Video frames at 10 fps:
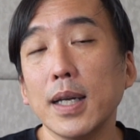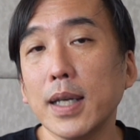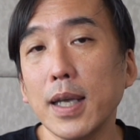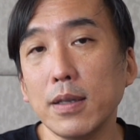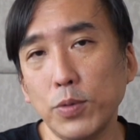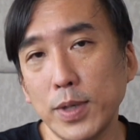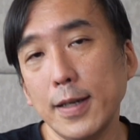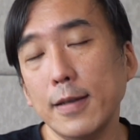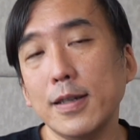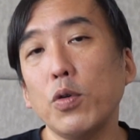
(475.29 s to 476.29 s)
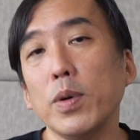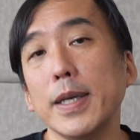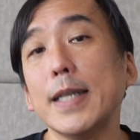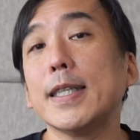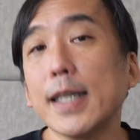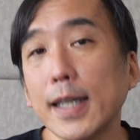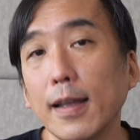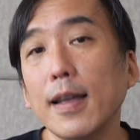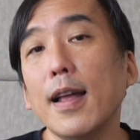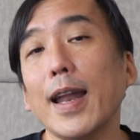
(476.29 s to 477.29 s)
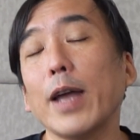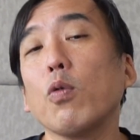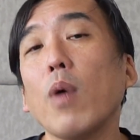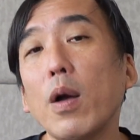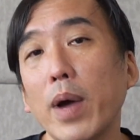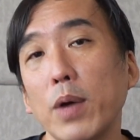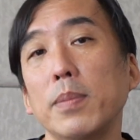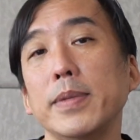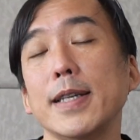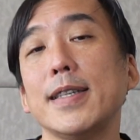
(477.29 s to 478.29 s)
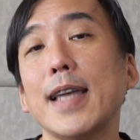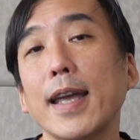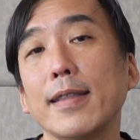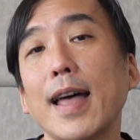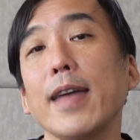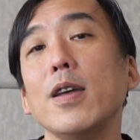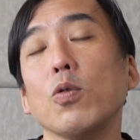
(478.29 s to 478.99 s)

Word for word: 可以与这些教会们一起来关怀我们的下一代，